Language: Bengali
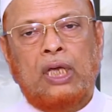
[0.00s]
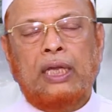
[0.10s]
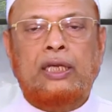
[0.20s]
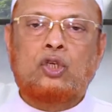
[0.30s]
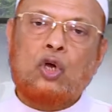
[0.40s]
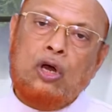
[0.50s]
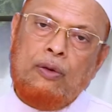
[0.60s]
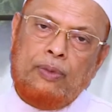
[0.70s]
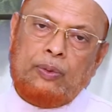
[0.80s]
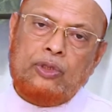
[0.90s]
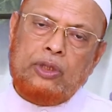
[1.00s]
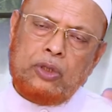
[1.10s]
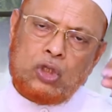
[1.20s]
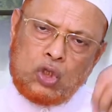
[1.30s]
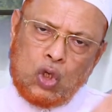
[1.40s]
আর এ সব
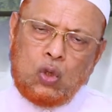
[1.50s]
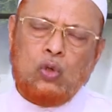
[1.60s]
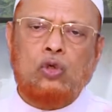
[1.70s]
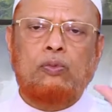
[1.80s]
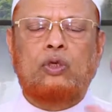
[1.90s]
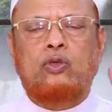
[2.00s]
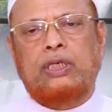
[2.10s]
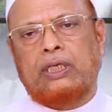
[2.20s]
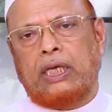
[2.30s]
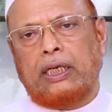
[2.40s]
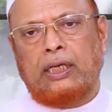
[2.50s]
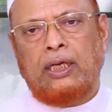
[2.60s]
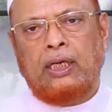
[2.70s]
পৃথিবীর সকল মানুষ এটা জানে